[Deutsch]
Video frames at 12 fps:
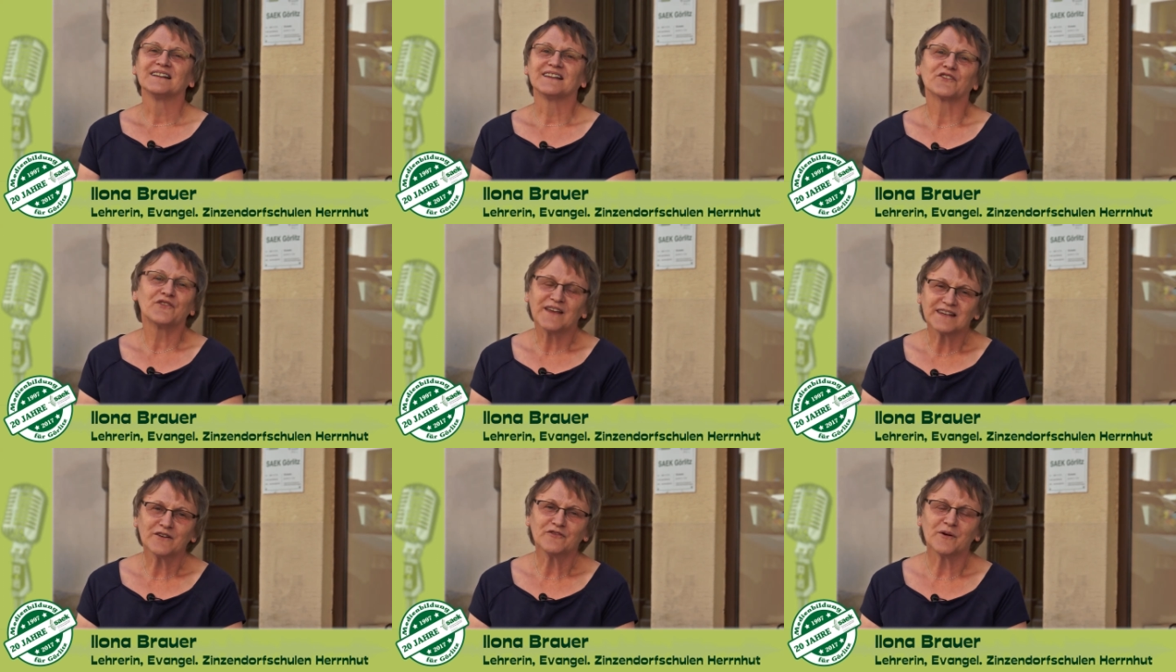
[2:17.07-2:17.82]
Das
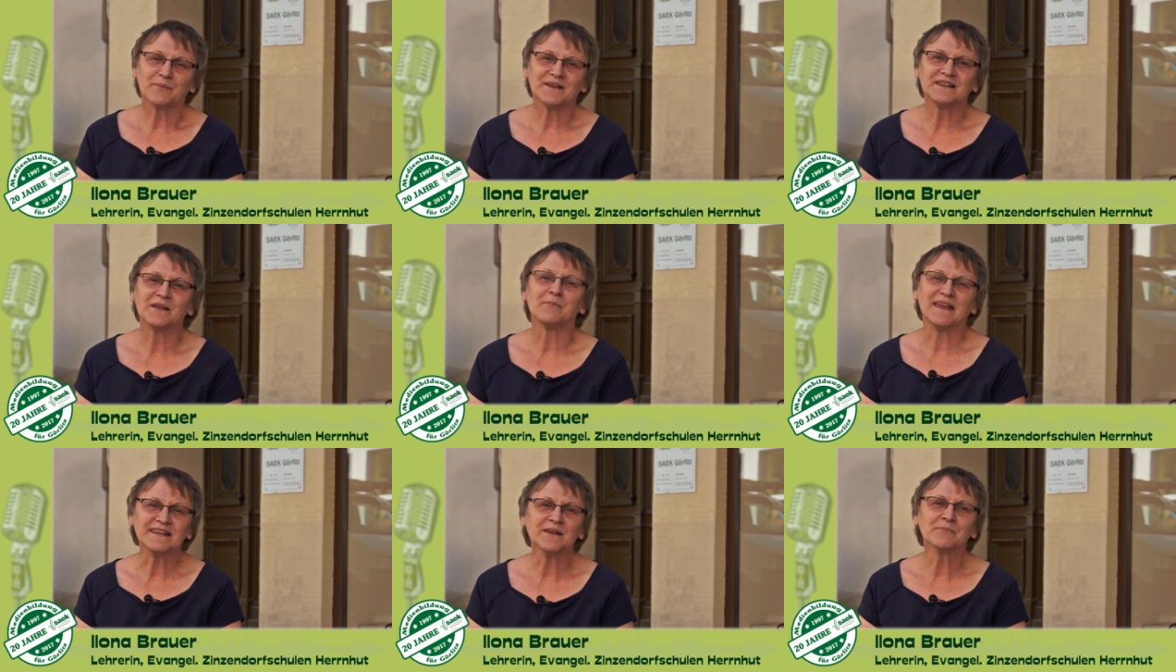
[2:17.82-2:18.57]
fächerverbindende
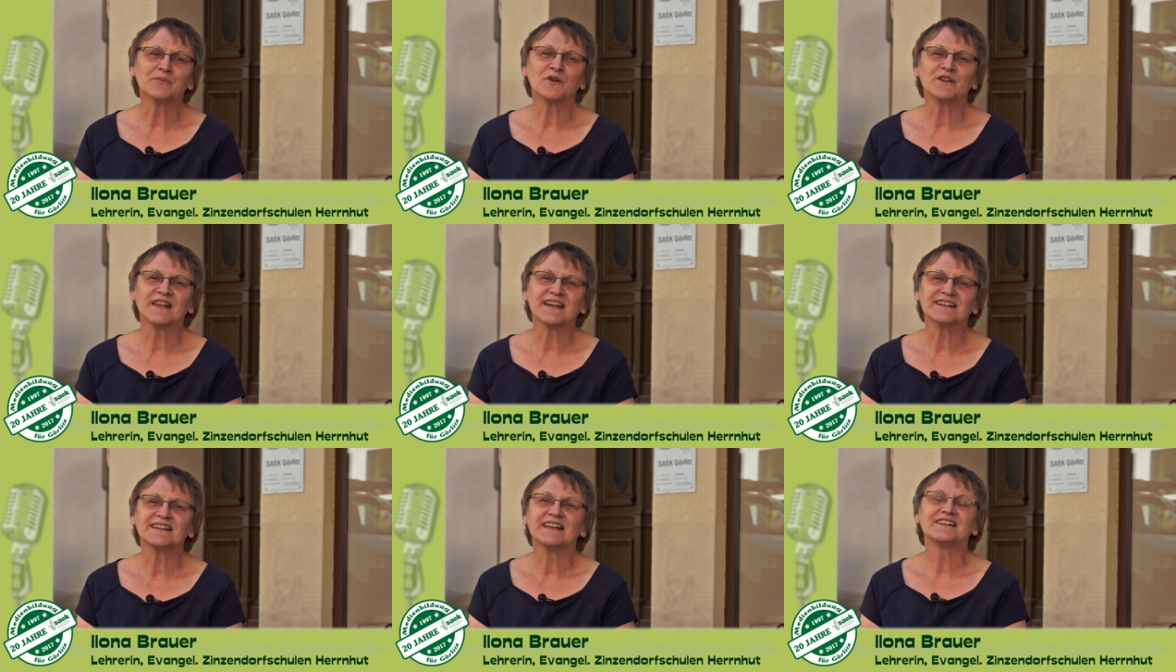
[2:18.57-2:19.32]

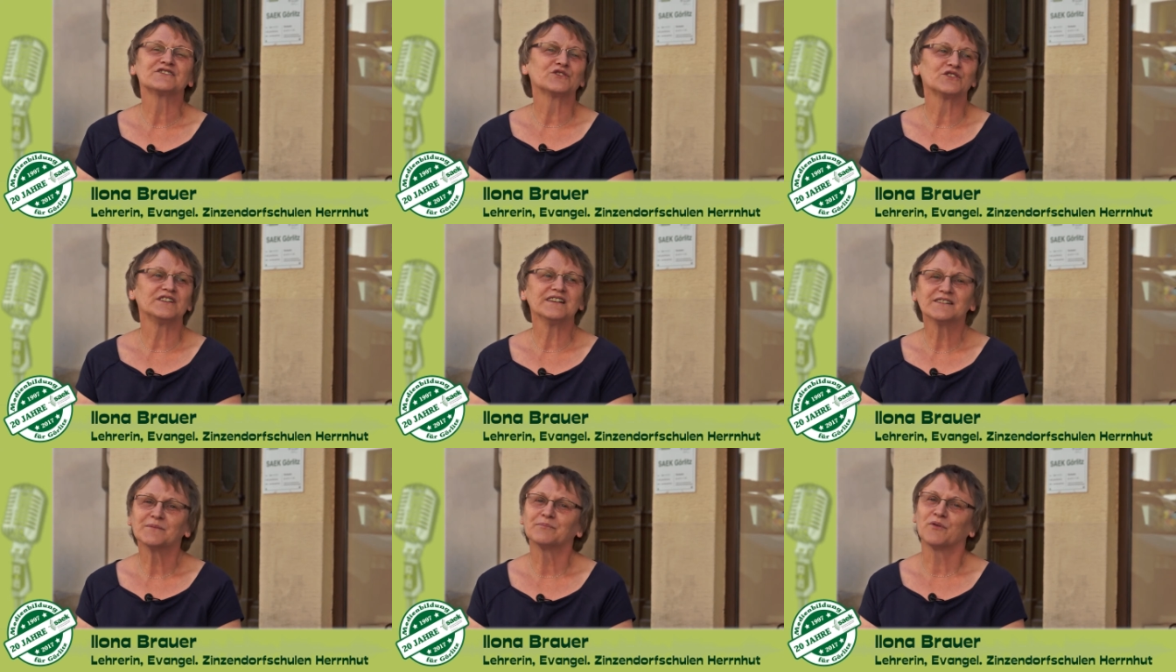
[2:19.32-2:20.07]
Medienprojekt ist durch
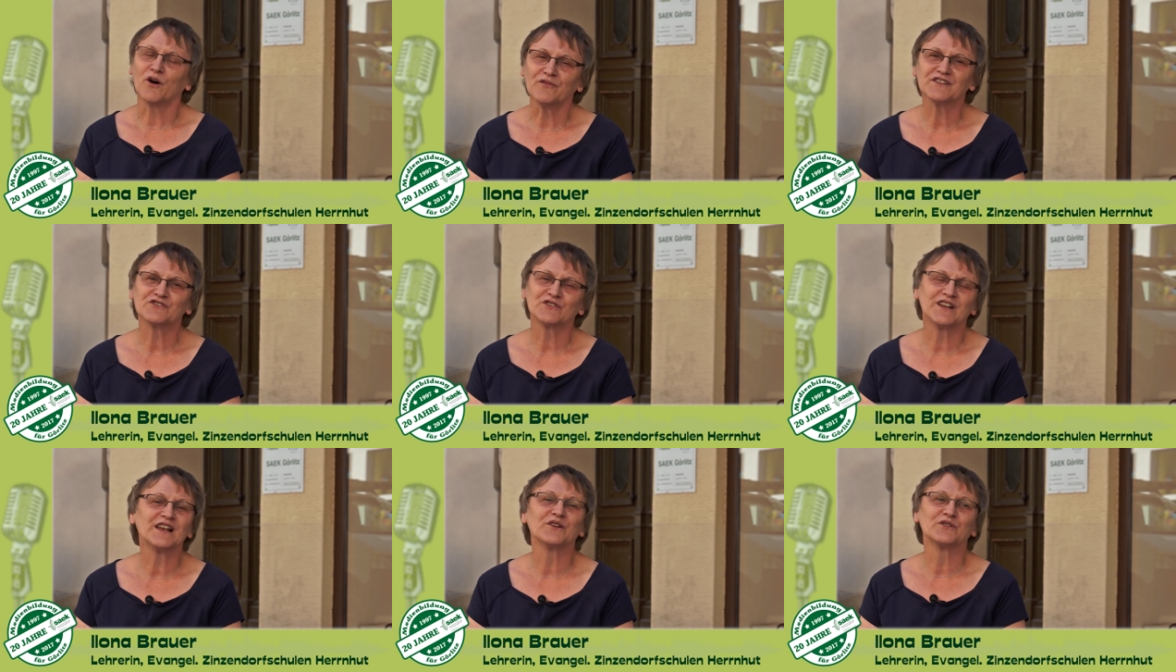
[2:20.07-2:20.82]
diese
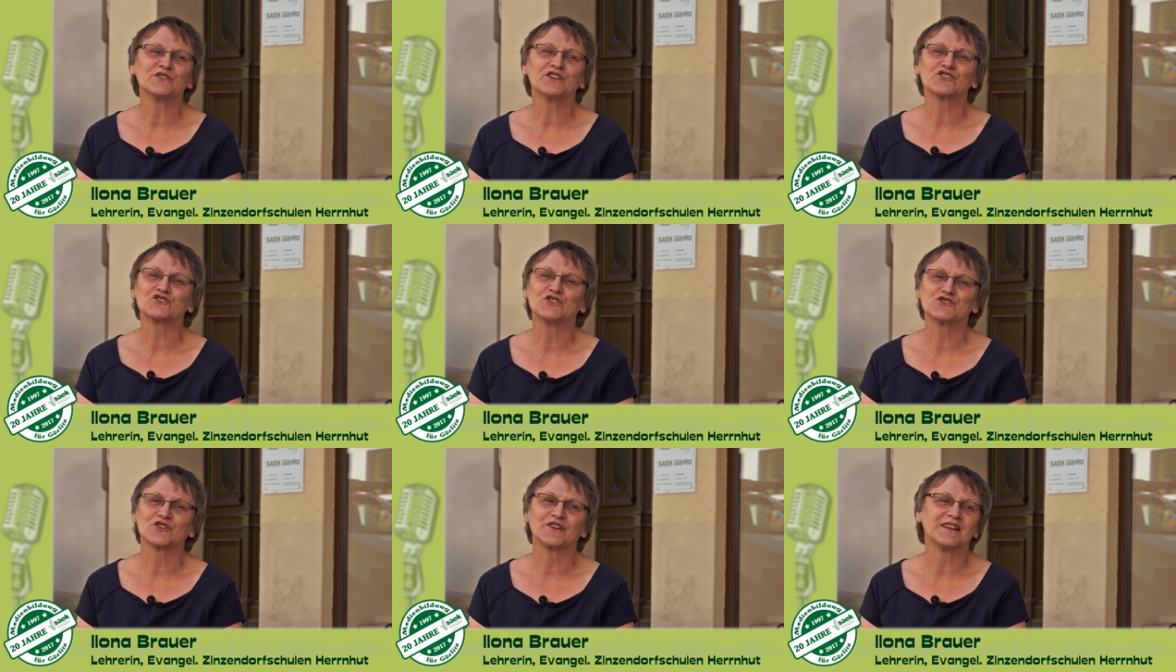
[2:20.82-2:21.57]
professionelle
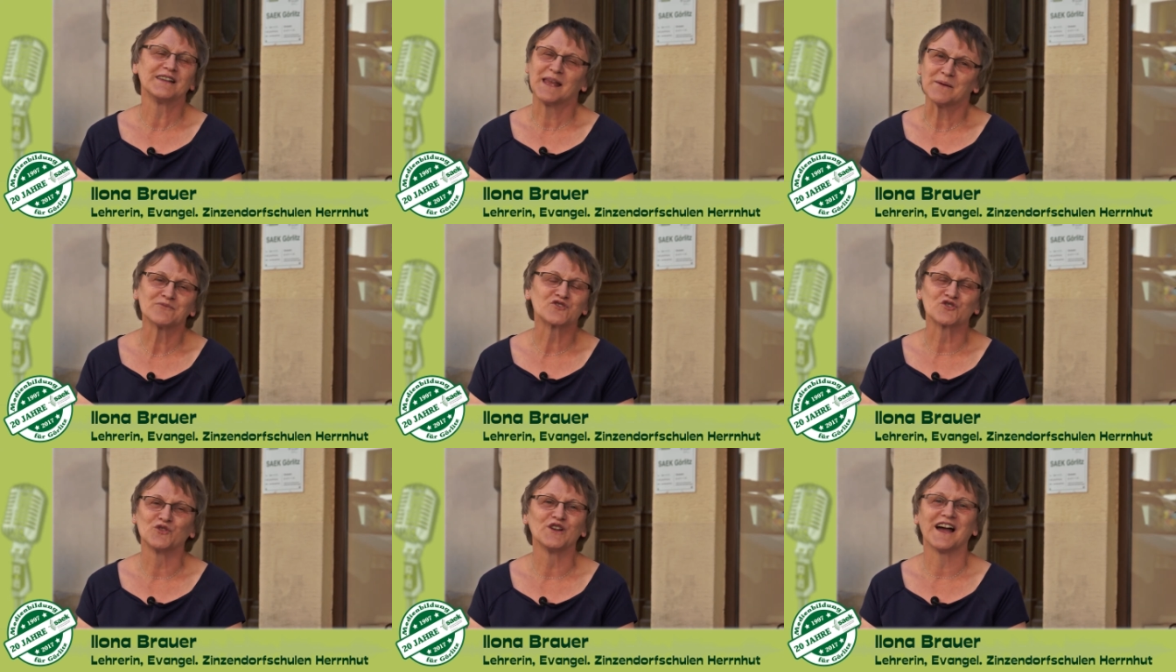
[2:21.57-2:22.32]
Unterstützung in jedem
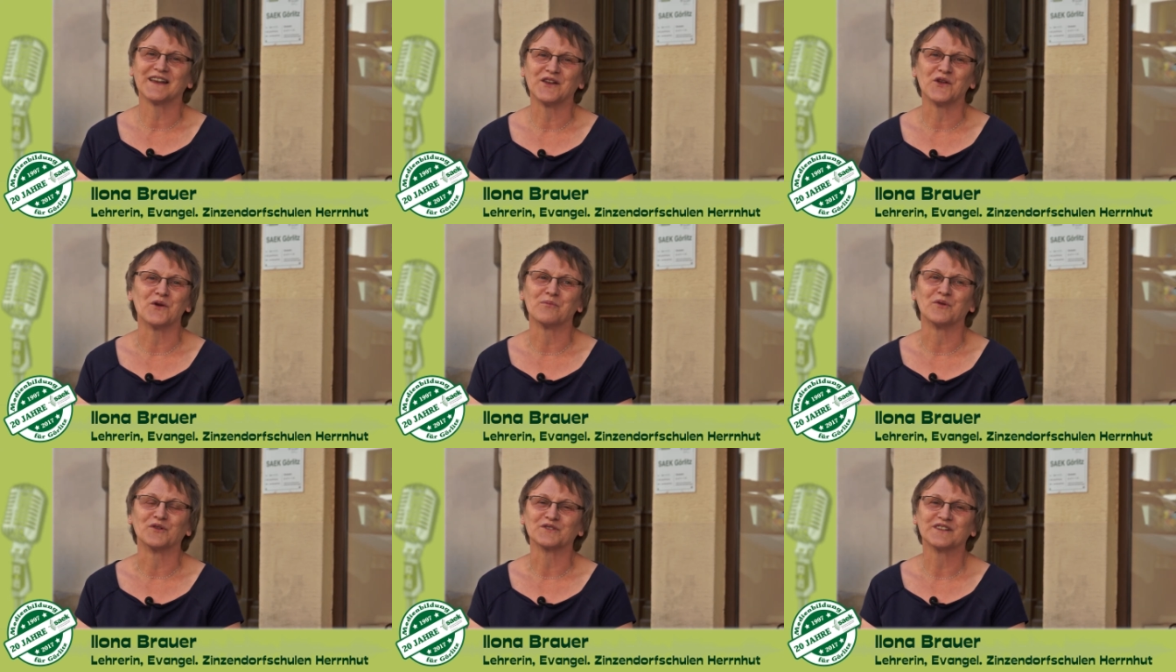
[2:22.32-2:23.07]
Schuljahr ein
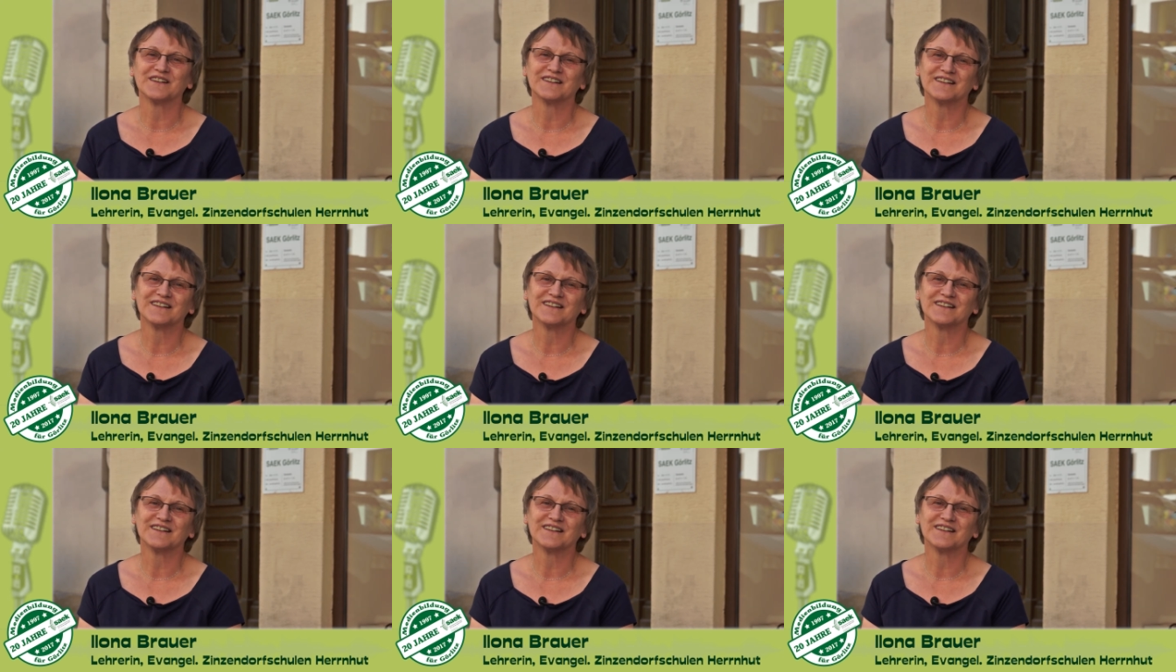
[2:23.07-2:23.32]
Höhepunkt.